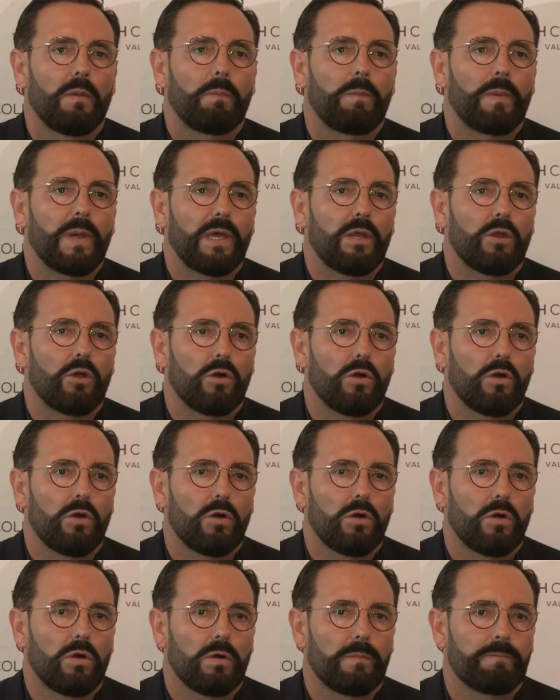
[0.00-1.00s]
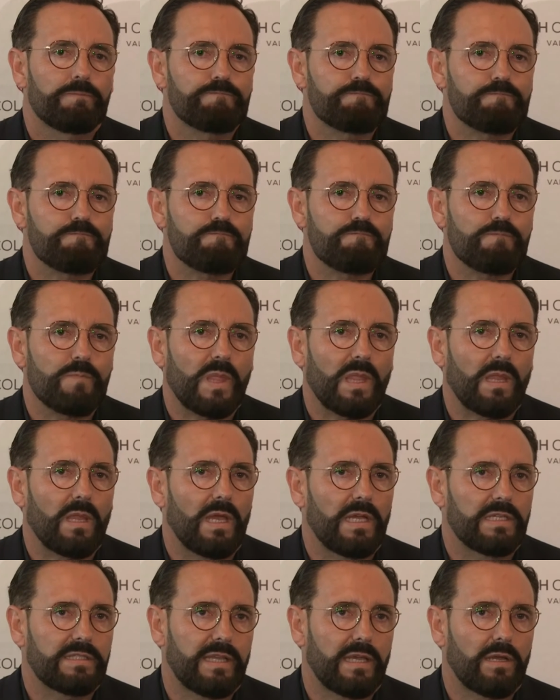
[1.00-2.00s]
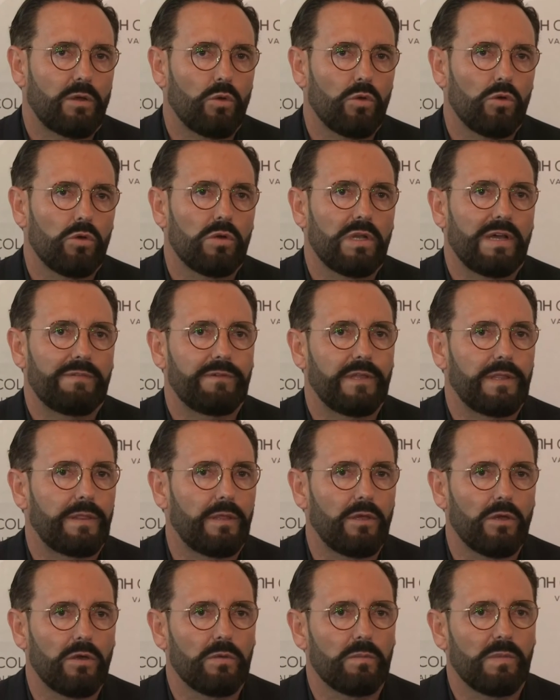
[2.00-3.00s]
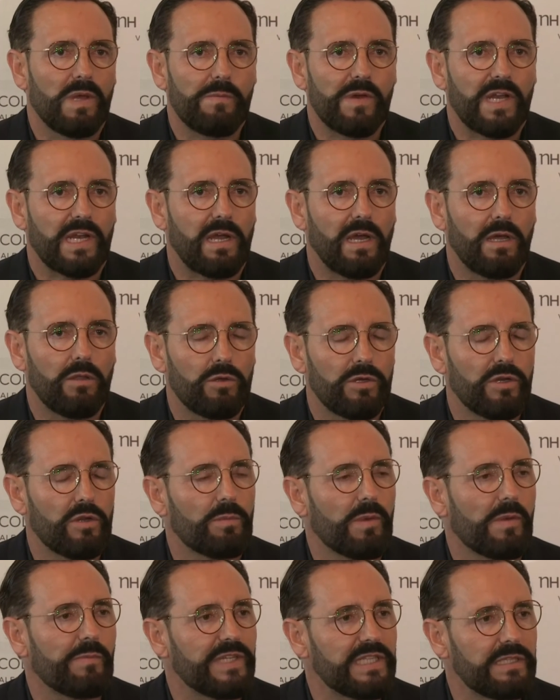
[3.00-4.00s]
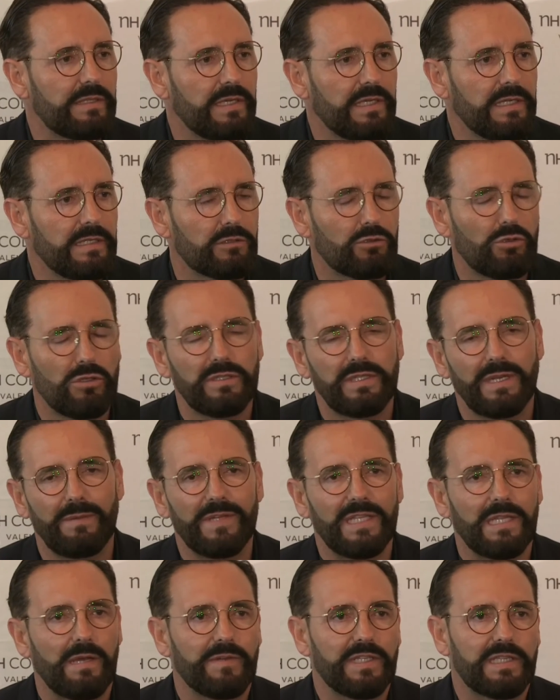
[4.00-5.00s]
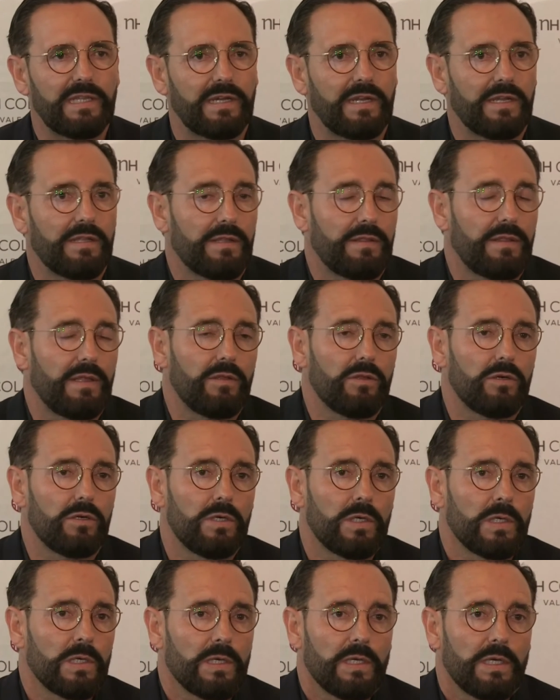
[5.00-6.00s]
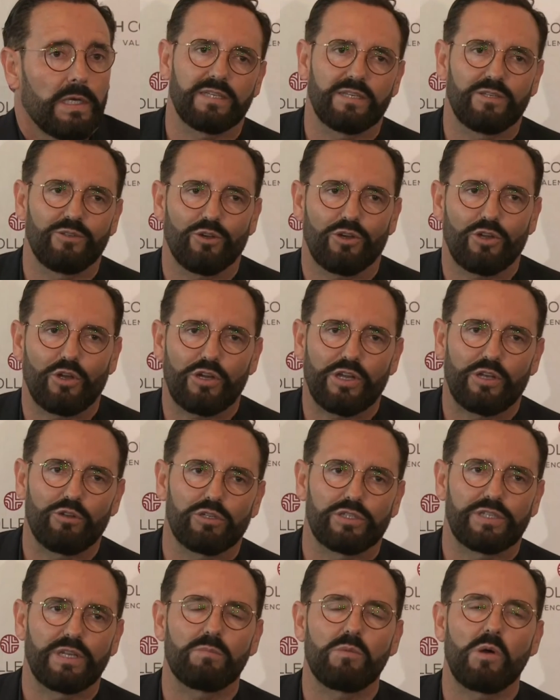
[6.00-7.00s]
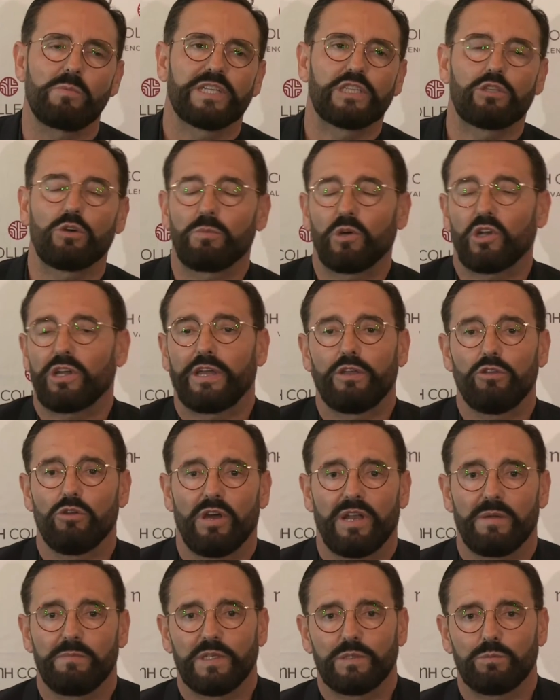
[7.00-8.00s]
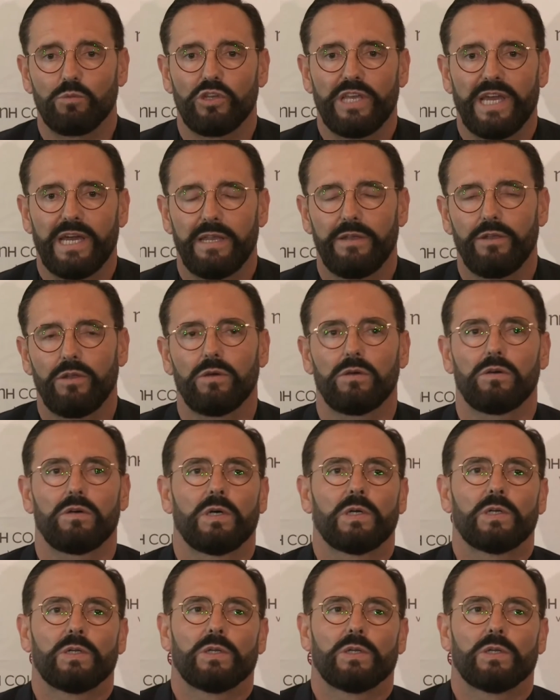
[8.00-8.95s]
pero Mm, este club, la afición, me ha marcado enormemente, estoy tremendamente agradecido. Yo creo que no es el momento porque yo ahora mismo ya no,